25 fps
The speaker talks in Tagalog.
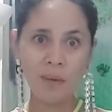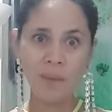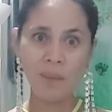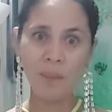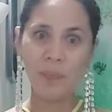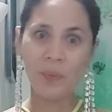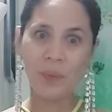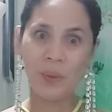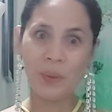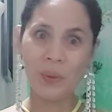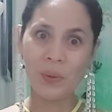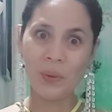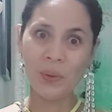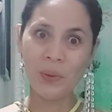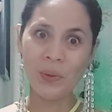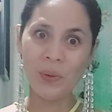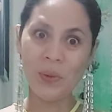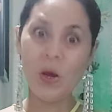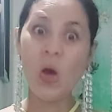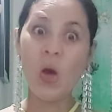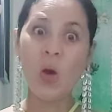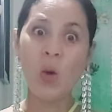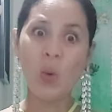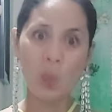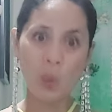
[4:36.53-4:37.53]
No,
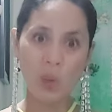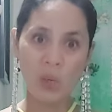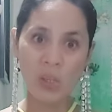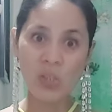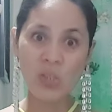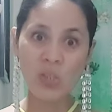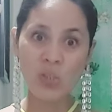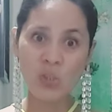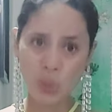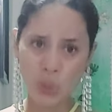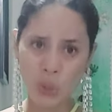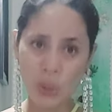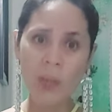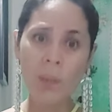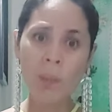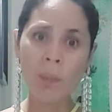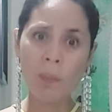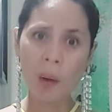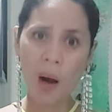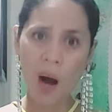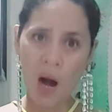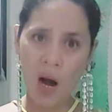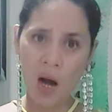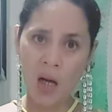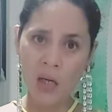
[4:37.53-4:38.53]
question
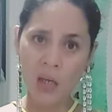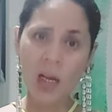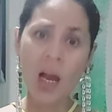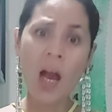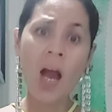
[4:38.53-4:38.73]
mark.